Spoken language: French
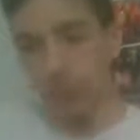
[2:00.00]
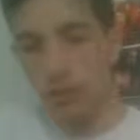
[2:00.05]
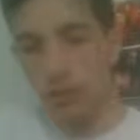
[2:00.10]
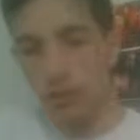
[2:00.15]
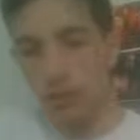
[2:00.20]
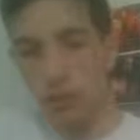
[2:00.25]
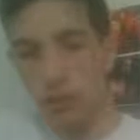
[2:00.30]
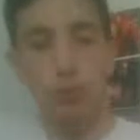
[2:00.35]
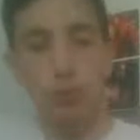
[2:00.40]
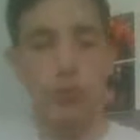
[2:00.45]

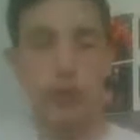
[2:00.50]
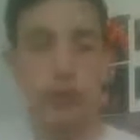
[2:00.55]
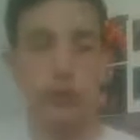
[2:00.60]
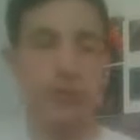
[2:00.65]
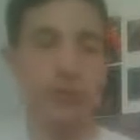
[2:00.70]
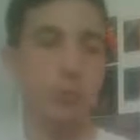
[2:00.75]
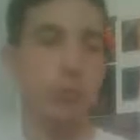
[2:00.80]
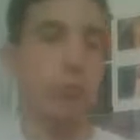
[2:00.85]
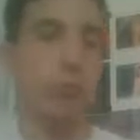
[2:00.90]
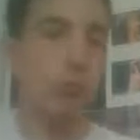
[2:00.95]
Et puis il y avait
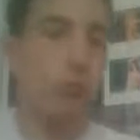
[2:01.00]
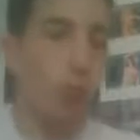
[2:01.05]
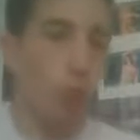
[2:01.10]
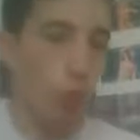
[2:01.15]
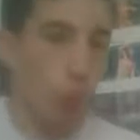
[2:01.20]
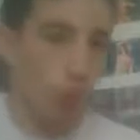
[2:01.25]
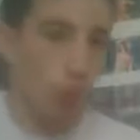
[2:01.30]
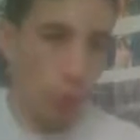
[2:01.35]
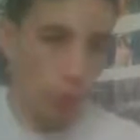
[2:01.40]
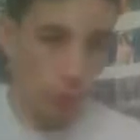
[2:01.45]
des plus
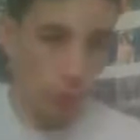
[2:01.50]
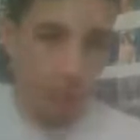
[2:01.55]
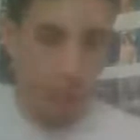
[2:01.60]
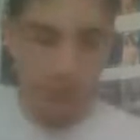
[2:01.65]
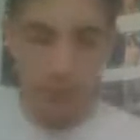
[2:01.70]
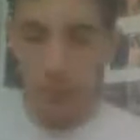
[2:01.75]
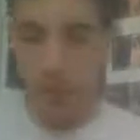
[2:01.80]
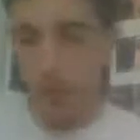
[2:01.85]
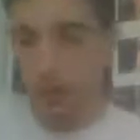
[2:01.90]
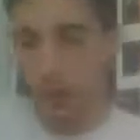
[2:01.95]
gros noms.
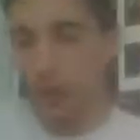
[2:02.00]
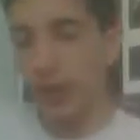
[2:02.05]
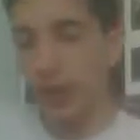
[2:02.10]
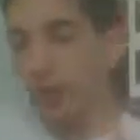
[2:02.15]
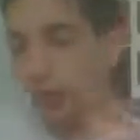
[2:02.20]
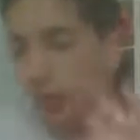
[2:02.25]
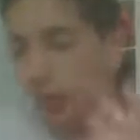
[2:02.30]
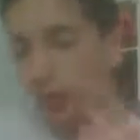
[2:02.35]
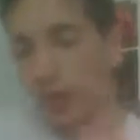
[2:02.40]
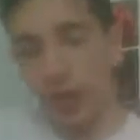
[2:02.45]
Là, il y a
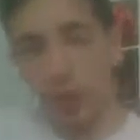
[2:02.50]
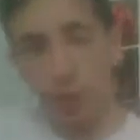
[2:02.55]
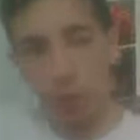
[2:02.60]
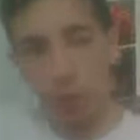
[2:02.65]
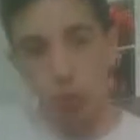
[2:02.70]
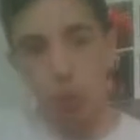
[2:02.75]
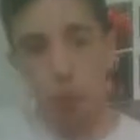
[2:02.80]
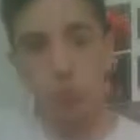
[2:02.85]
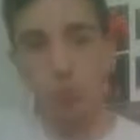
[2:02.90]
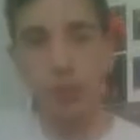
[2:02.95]
quand même des
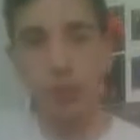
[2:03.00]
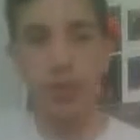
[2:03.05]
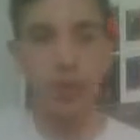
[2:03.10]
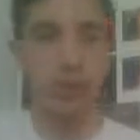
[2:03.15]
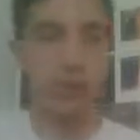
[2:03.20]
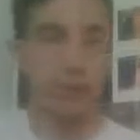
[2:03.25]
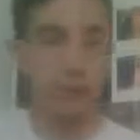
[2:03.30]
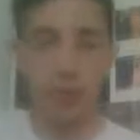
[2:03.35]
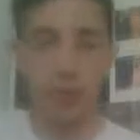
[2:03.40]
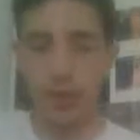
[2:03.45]
noms, il y a quand
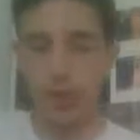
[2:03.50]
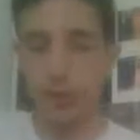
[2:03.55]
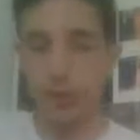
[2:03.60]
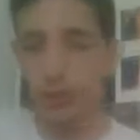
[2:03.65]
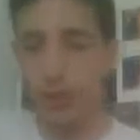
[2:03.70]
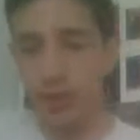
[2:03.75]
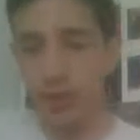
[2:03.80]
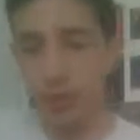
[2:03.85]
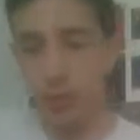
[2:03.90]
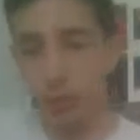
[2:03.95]
même Kyle
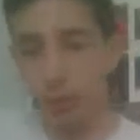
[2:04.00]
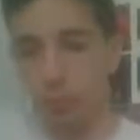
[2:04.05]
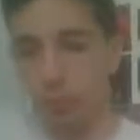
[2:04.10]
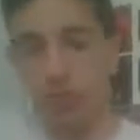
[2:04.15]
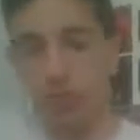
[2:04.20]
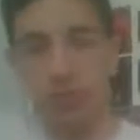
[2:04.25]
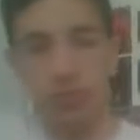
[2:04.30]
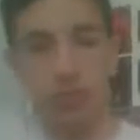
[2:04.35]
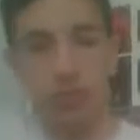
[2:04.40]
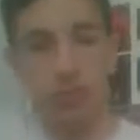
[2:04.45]
et Bobby
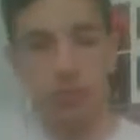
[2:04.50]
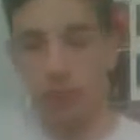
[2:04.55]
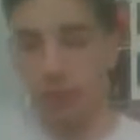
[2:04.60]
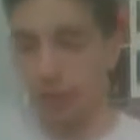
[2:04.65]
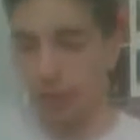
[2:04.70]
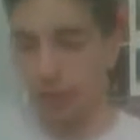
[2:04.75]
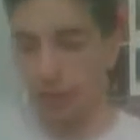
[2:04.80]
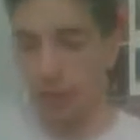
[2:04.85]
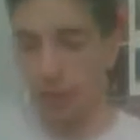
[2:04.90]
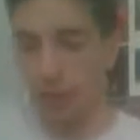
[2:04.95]
Fish,
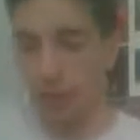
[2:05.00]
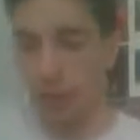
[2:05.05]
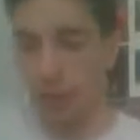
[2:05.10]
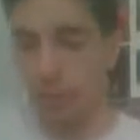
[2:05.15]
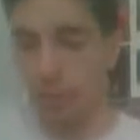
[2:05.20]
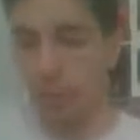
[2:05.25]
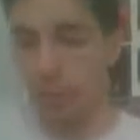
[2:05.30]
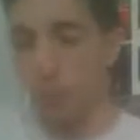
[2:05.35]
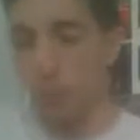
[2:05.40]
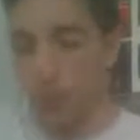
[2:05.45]
hein,
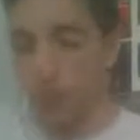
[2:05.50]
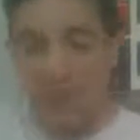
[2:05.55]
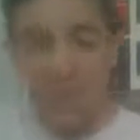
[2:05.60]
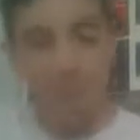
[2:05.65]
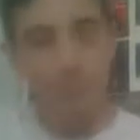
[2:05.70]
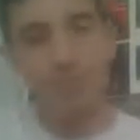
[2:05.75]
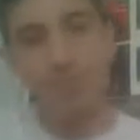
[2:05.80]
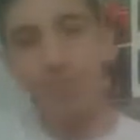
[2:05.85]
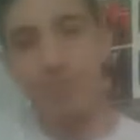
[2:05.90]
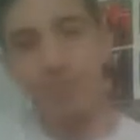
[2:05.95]
mais